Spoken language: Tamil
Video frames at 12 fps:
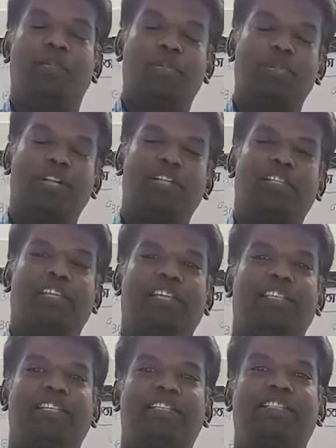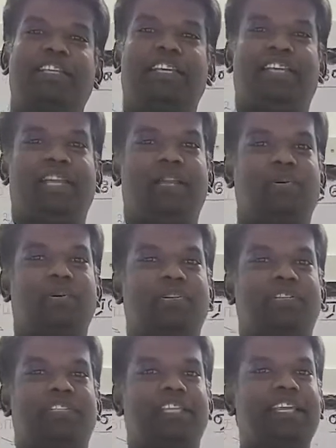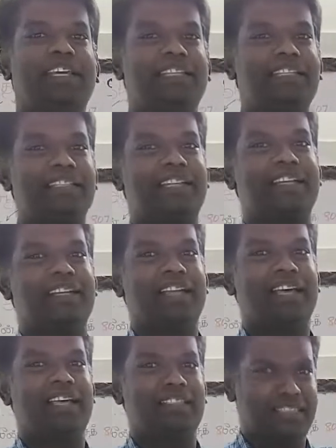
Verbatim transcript: முதல் தீர்க்கதரிசி ஏனோக்கு தீர்க்கதரிசினா என்னென்னா